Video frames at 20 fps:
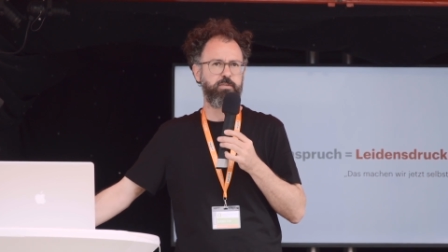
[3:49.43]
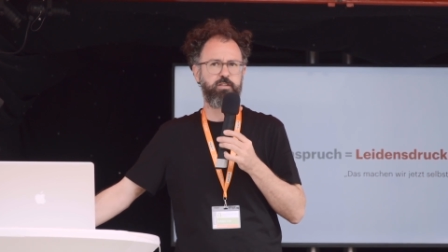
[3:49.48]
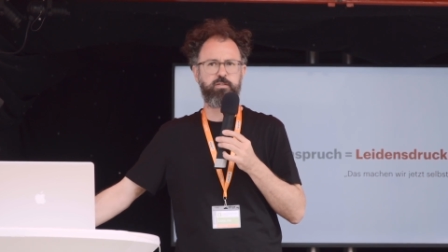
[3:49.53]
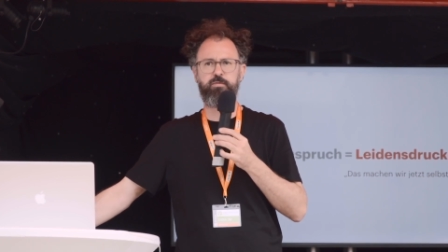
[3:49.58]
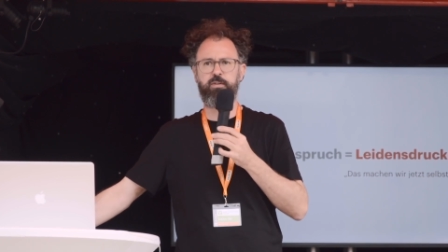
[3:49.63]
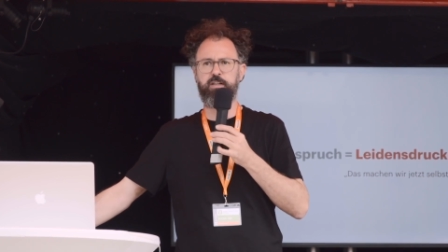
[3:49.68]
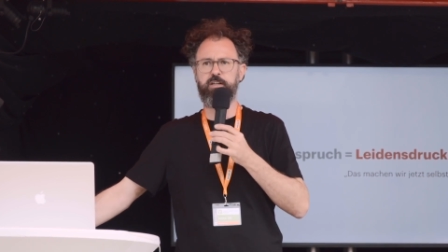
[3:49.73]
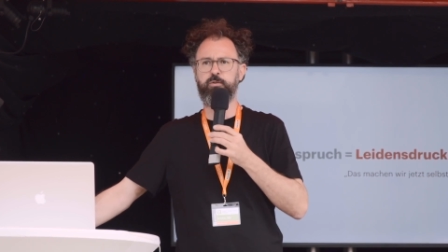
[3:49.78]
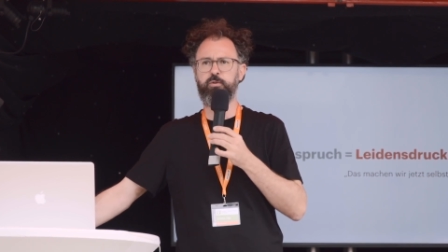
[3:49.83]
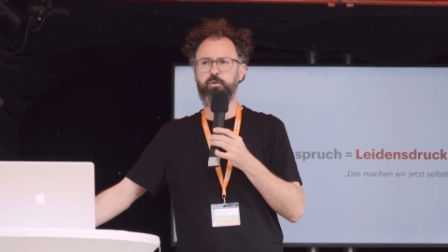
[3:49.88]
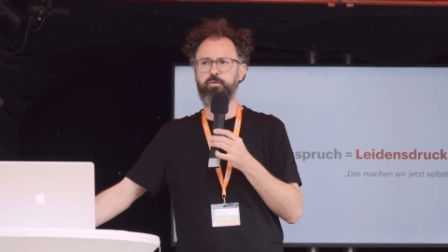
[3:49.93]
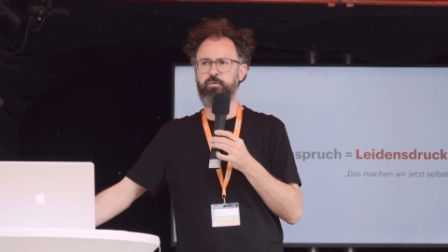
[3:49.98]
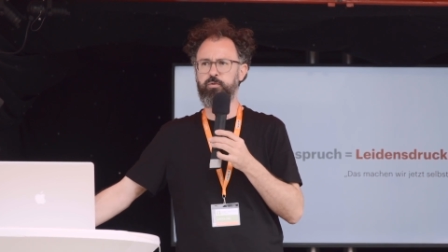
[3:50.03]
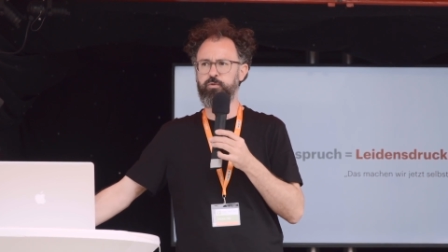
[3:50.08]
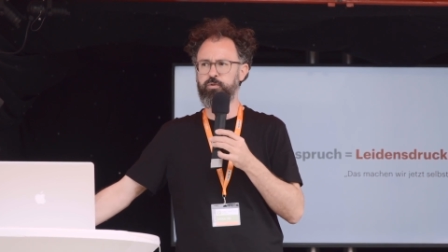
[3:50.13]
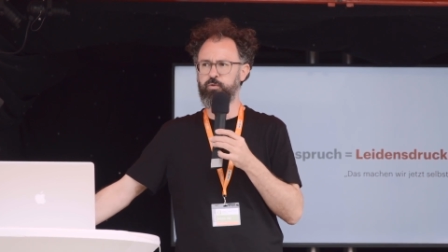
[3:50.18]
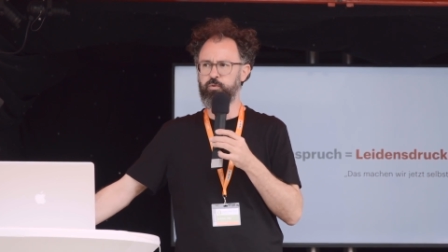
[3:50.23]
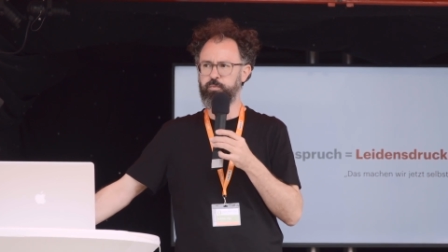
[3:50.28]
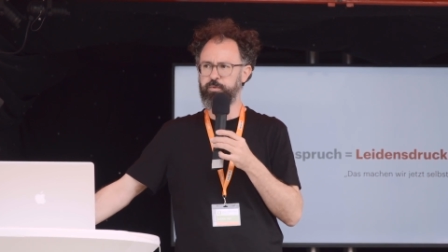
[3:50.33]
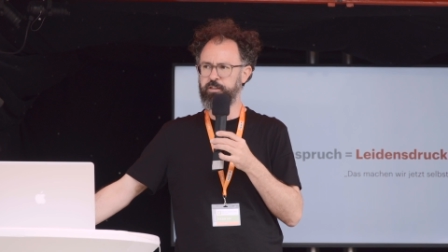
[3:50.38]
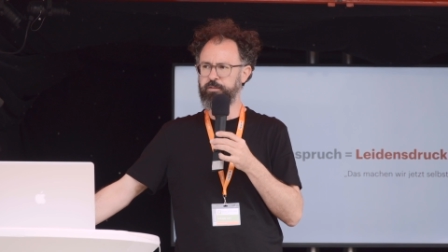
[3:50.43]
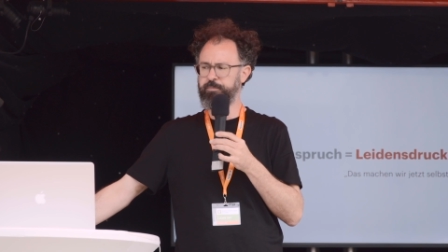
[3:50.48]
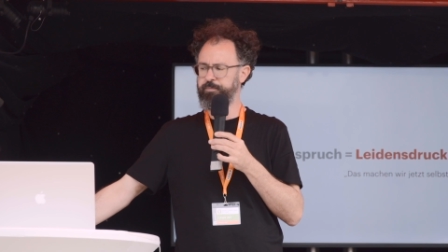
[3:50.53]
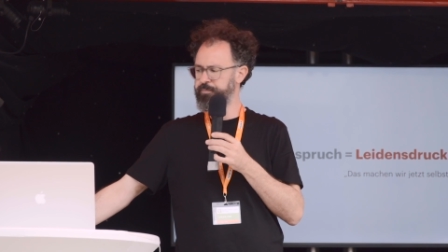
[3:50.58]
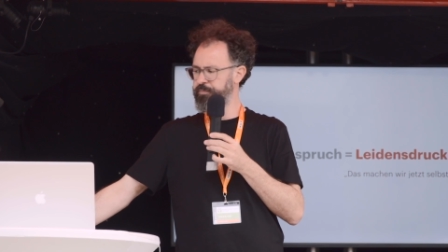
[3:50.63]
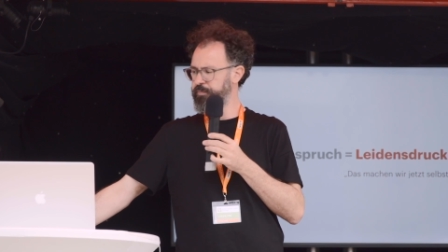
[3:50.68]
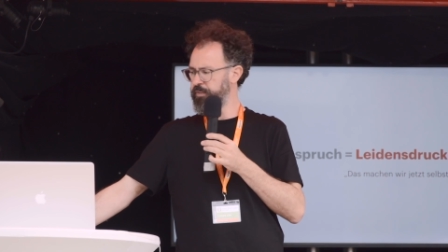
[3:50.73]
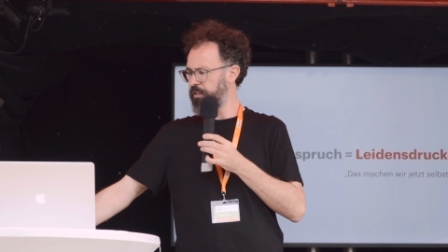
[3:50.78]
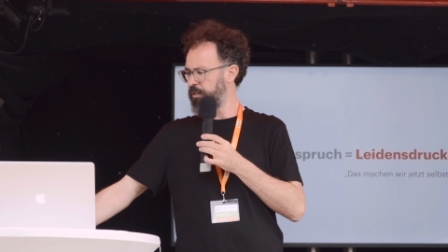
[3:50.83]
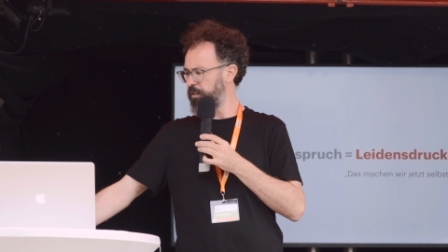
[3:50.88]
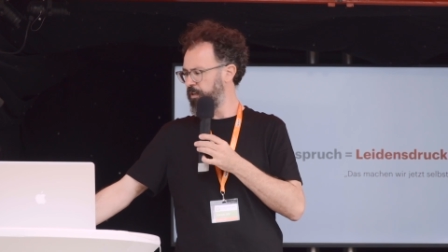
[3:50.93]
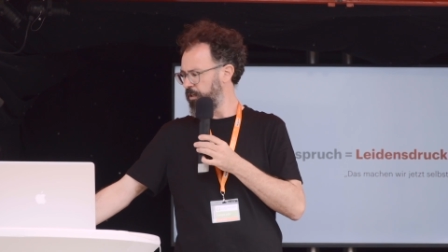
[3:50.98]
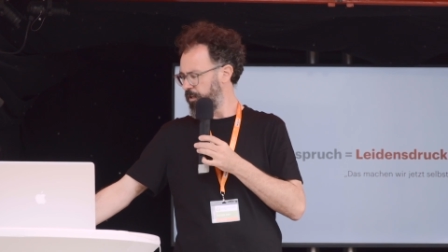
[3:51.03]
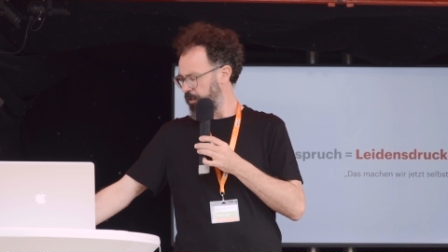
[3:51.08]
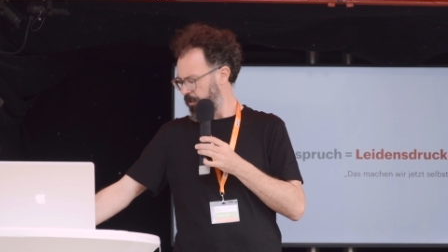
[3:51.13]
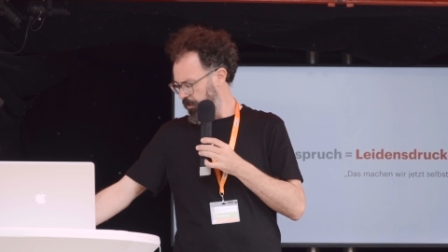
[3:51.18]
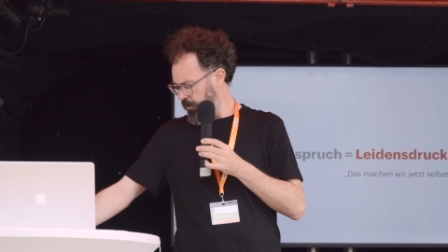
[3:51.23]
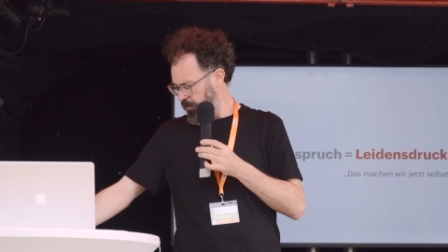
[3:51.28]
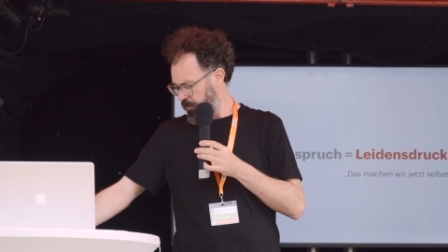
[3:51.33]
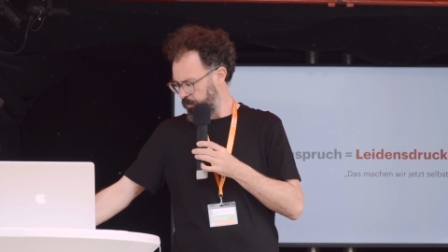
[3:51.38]
Das war natürlich für uns super.
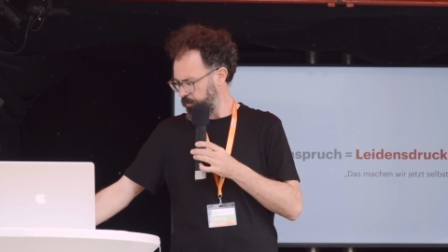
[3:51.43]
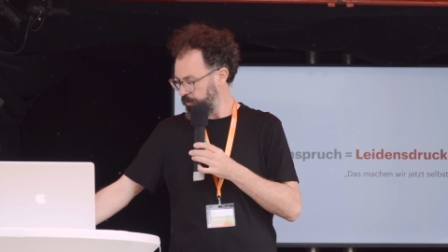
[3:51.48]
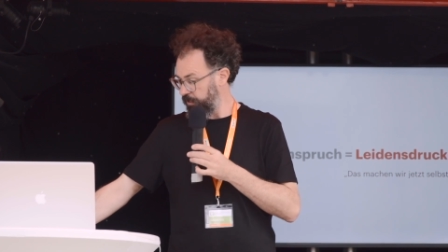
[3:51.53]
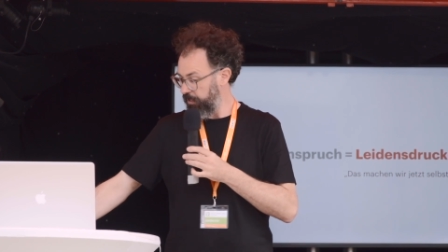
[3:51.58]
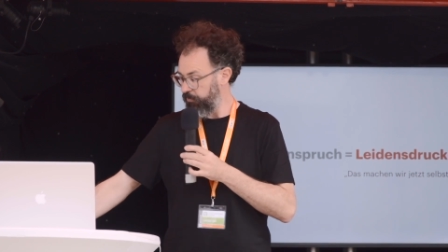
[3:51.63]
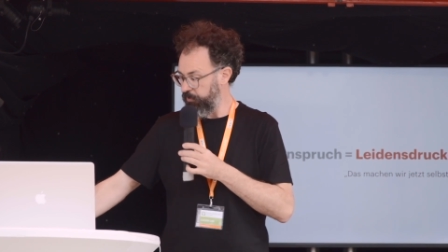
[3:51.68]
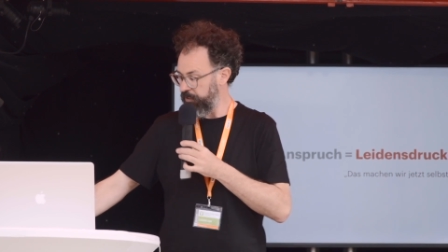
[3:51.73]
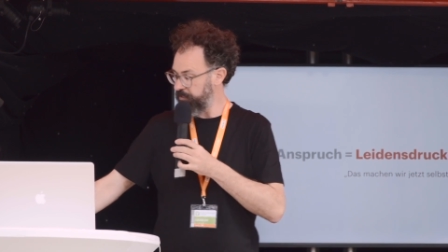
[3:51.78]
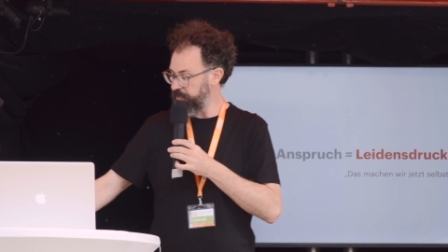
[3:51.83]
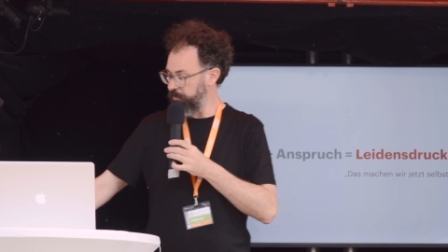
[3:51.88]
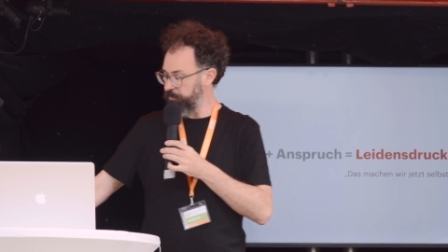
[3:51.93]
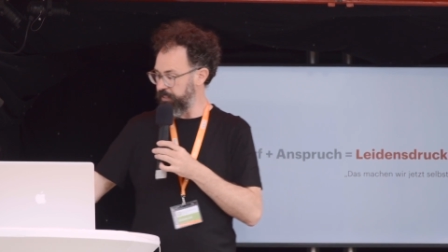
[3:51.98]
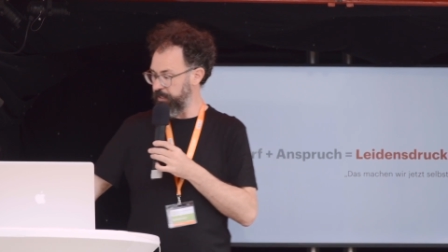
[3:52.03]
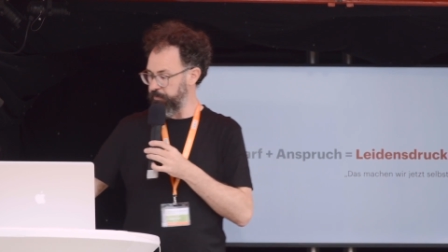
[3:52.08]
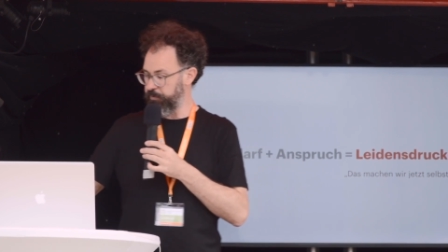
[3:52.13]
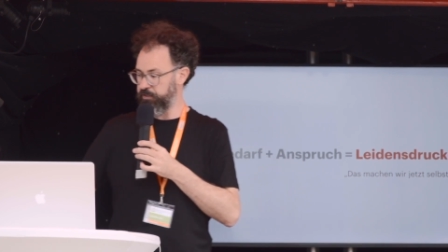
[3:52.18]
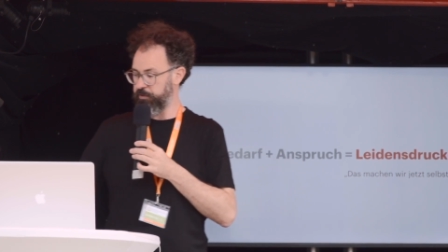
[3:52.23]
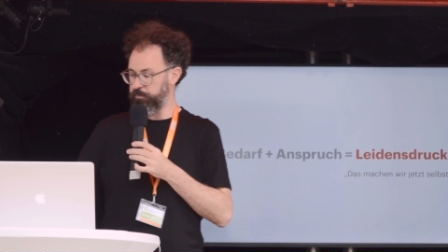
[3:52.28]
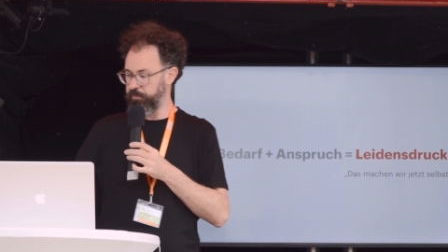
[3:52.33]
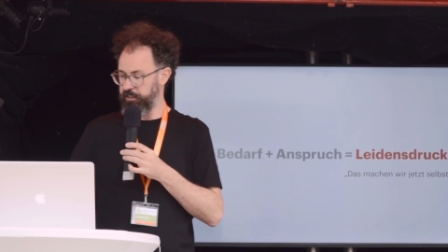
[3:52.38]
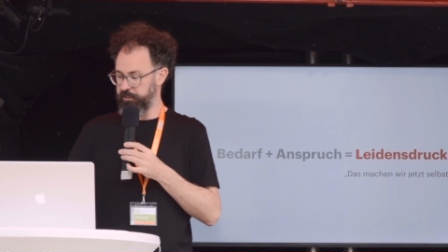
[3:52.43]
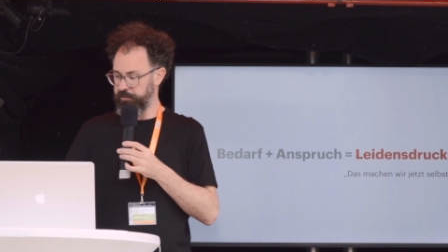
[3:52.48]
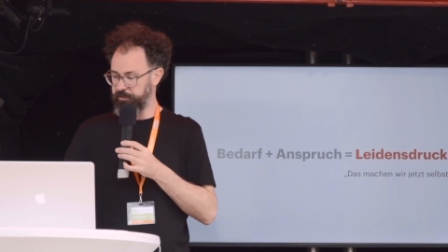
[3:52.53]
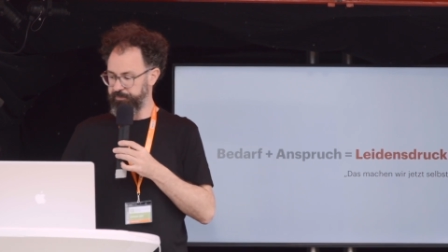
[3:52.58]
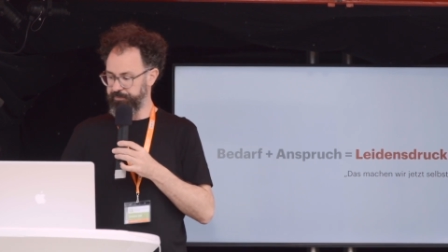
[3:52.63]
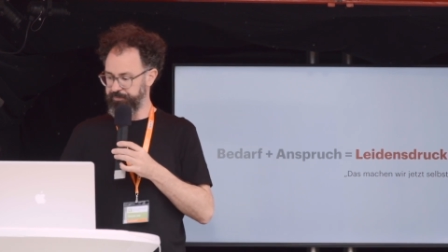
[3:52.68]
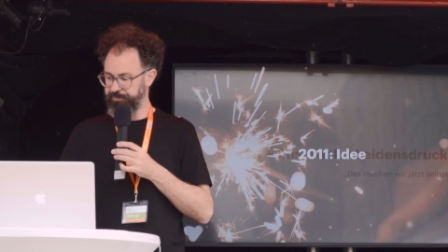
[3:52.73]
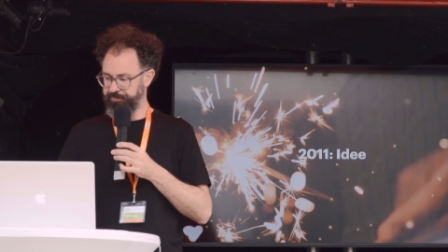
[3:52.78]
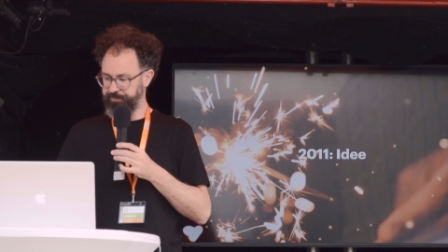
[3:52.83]
Und dann haben wir das eben selbst gemacht.